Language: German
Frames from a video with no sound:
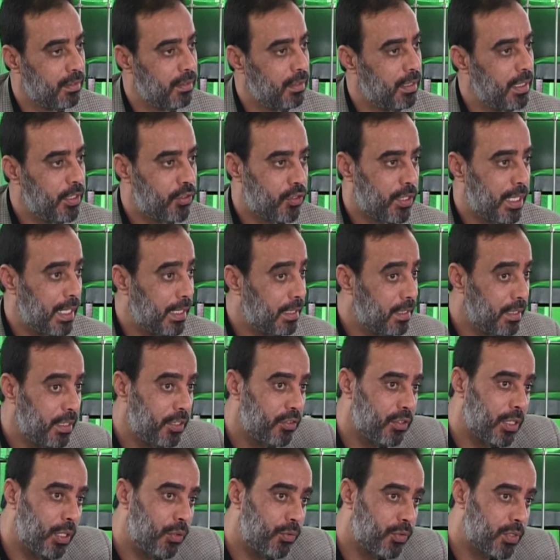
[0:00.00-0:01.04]
Ich kann
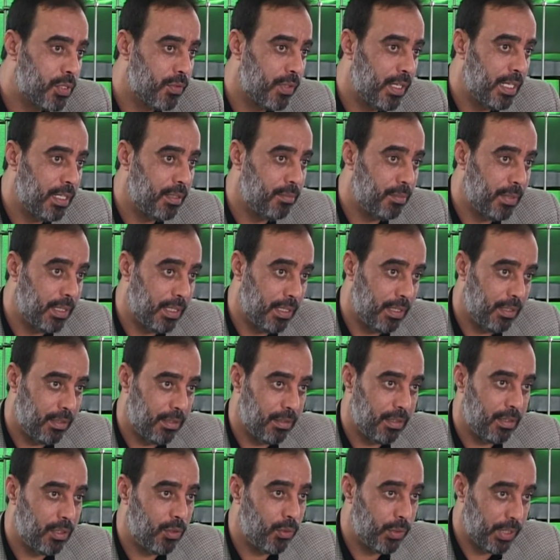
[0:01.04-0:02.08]
nicht auf zweimal
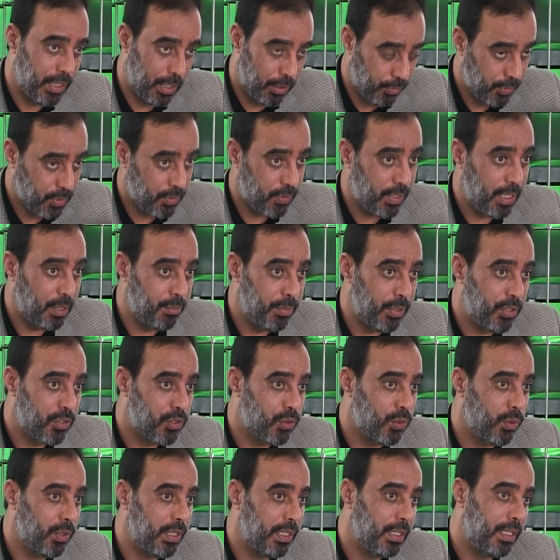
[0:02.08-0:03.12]
oder auf zwei
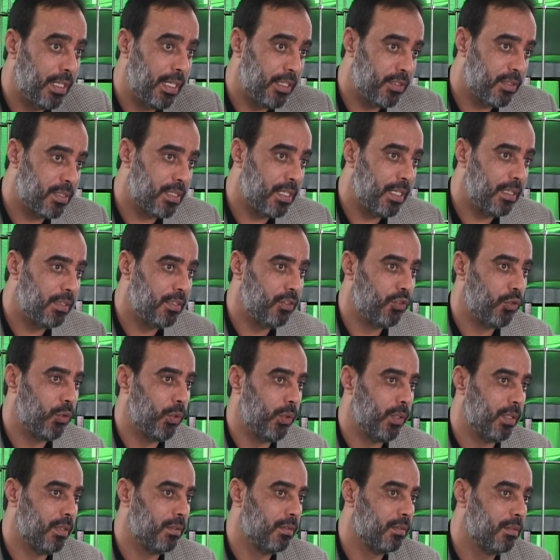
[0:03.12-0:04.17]
Personen gleichzeitig
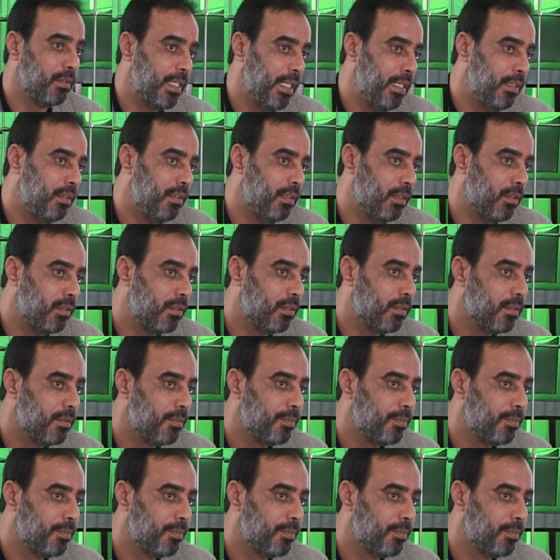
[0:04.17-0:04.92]
hören. Geht nicht.